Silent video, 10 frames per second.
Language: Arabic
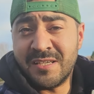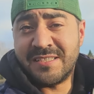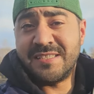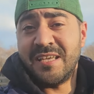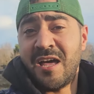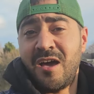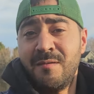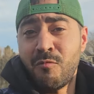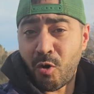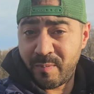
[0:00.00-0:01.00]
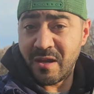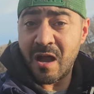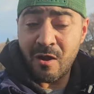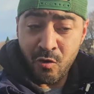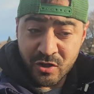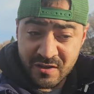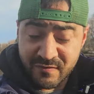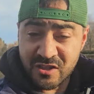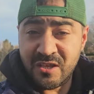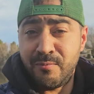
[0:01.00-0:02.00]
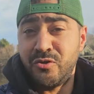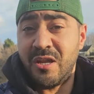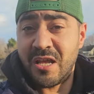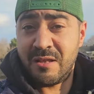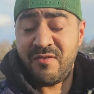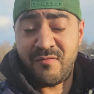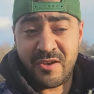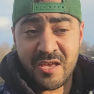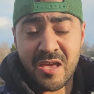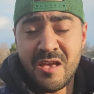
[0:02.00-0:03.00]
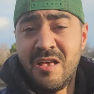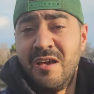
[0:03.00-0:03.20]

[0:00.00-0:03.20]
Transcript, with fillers: السنه المقبله وحتى في الديبي ديال هذا فيفري